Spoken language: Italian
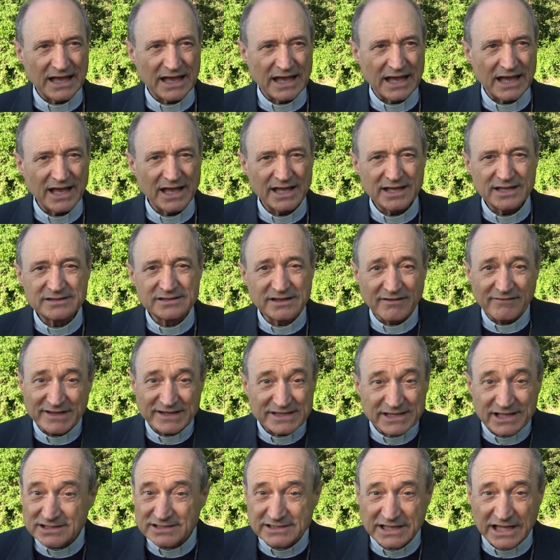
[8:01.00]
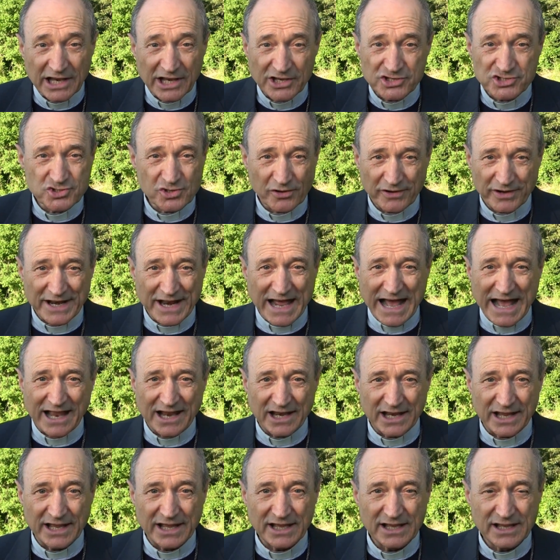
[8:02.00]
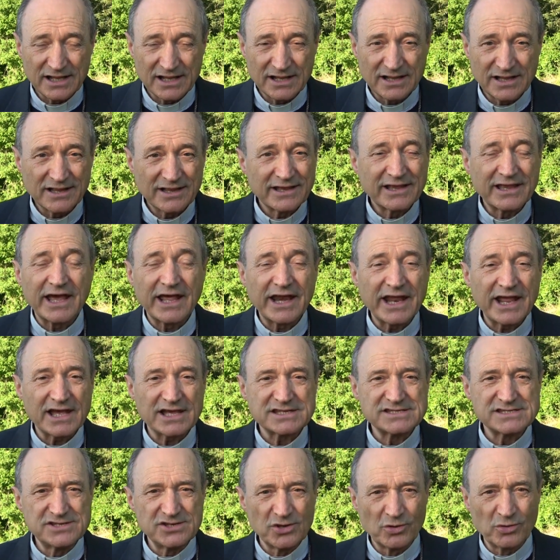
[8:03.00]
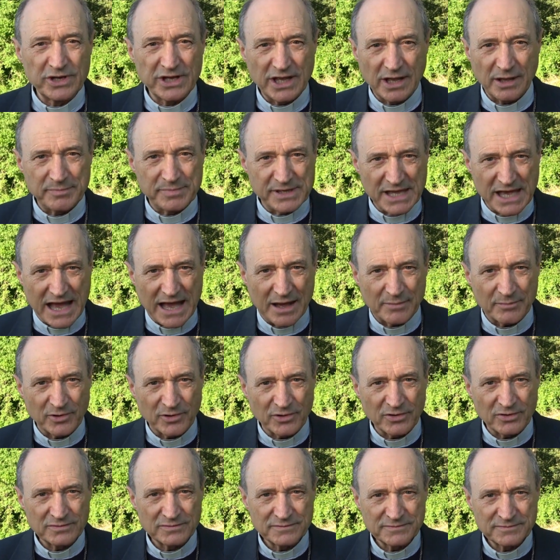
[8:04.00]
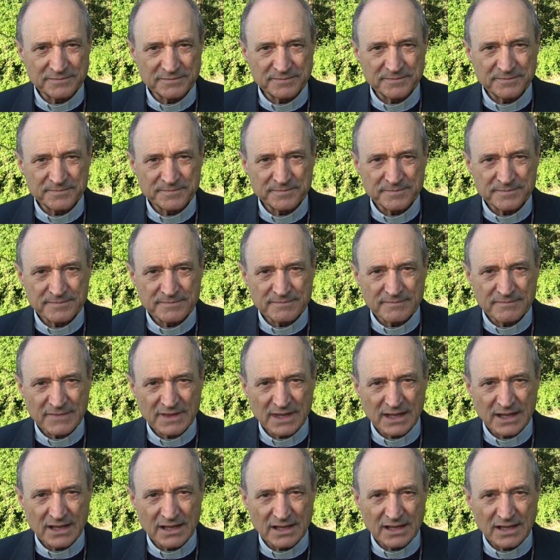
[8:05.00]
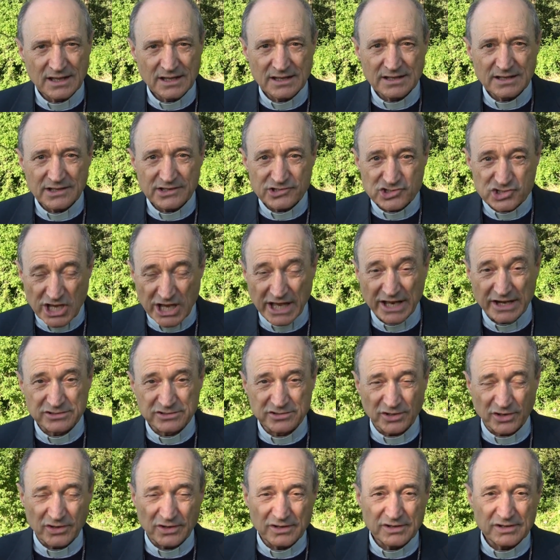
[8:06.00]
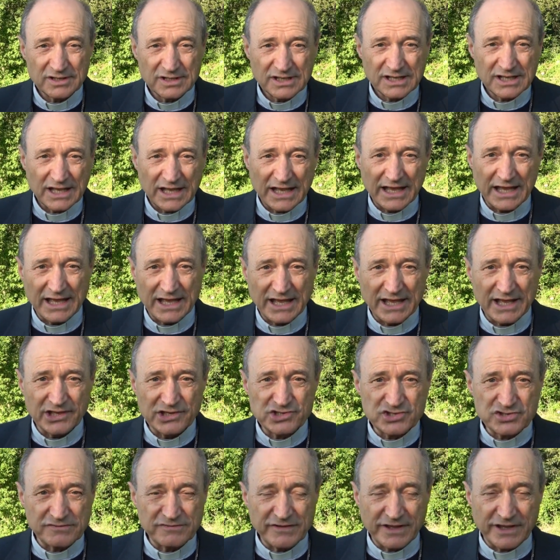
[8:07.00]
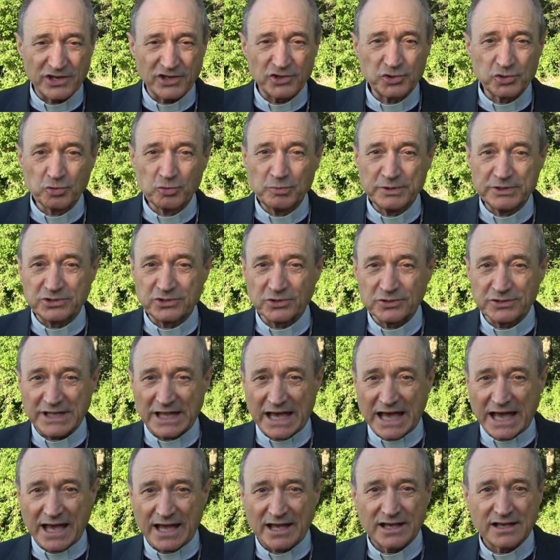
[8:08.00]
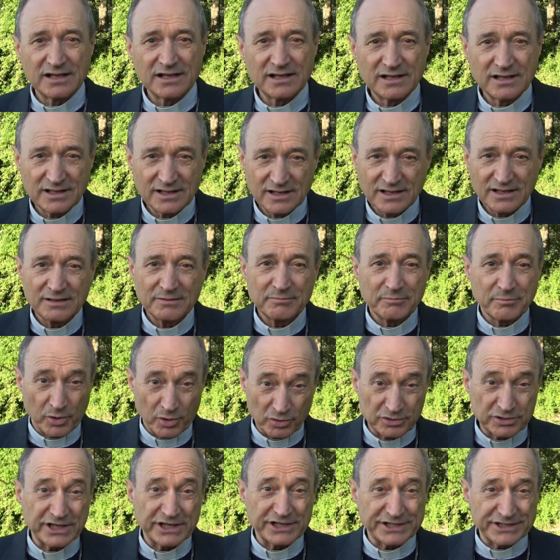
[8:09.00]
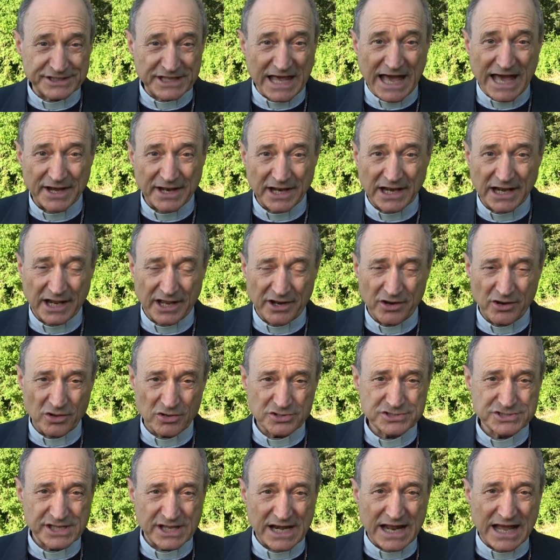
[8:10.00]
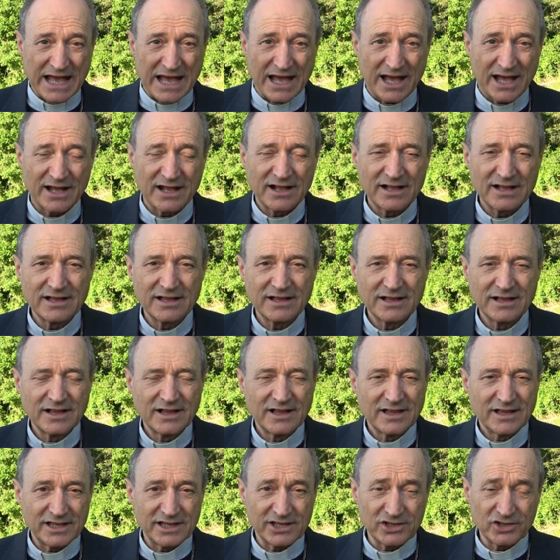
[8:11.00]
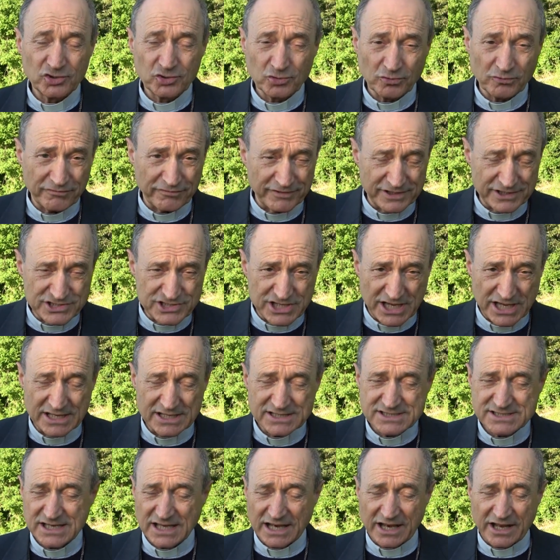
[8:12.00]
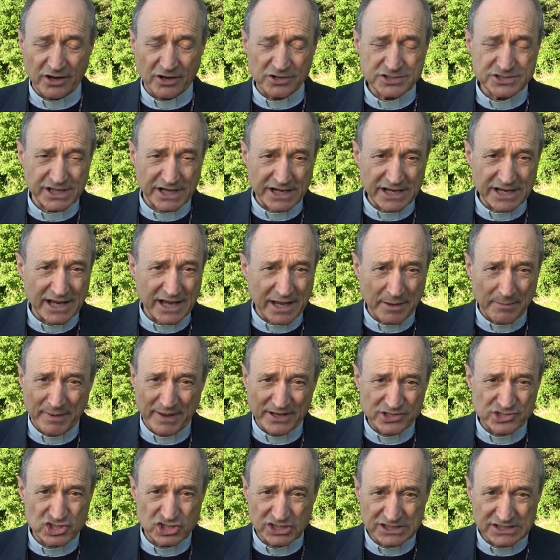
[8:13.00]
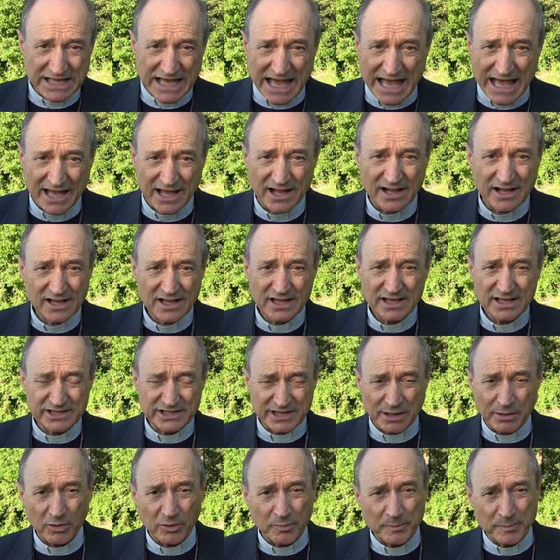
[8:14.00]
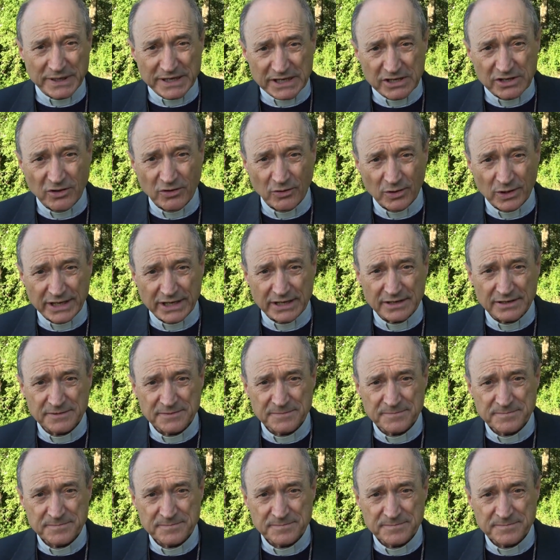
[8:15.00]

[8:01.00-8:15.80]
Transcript: eh, davanti al telegiornale, che reazioni abbiamo? Certo, eh, ci viene subito da protestare la nostra insufficienza, la nostra incapacità, siamo piccoli,